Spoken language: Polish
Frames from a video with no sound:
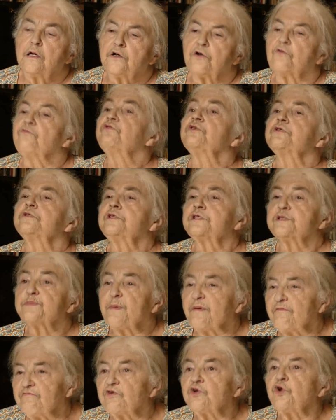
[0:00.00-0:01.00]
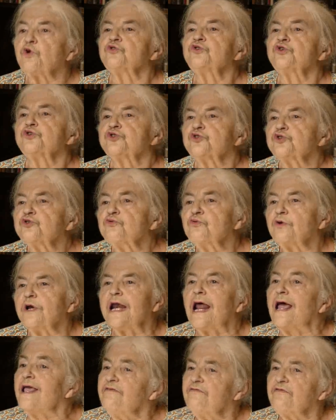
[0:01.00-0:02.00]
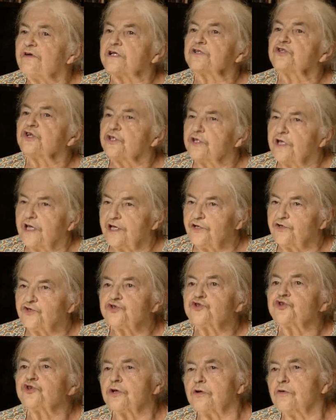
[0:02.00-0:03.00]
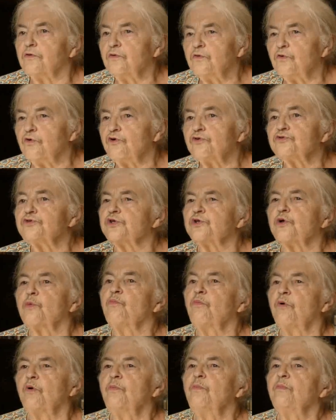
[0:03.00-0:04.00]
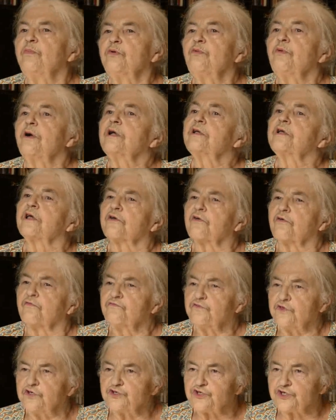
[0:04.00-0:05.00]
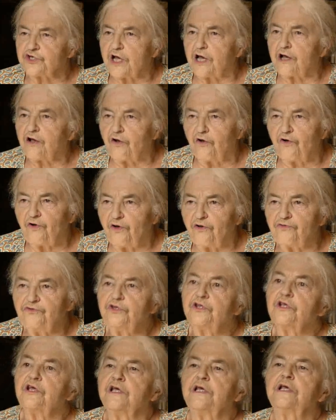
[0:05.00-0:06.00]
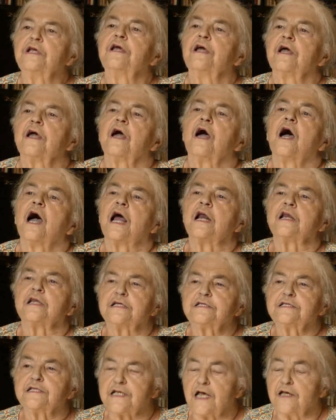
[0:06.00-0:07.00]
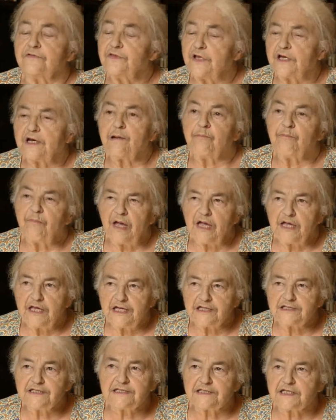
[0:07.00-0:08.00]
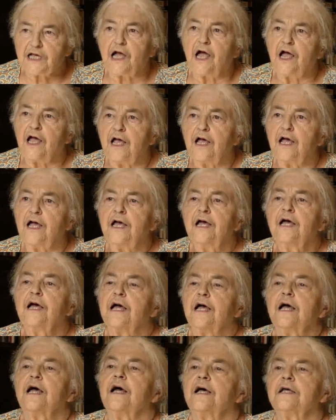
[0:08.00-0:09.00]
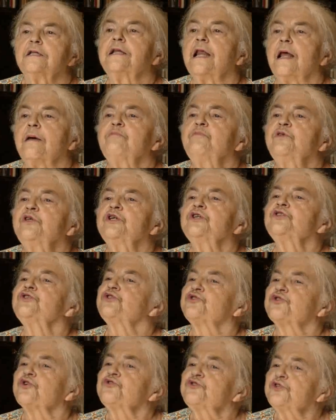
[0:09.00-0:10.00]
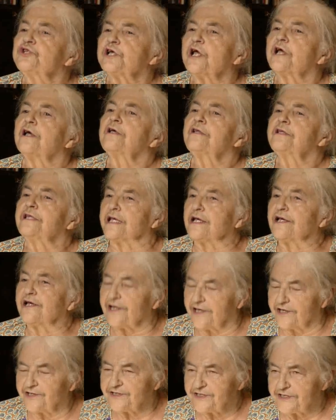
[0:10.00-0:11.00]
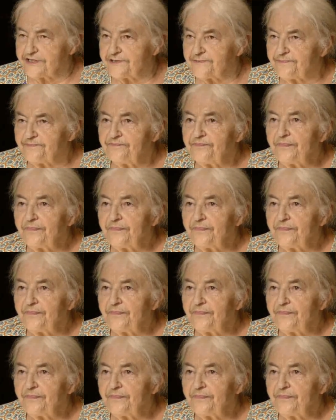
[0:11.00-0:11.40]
No więc z pewnością najważniejszą osobą była kierowniczka kolonii Aleksandra Majewska, dla mnie ciocia Tygrys.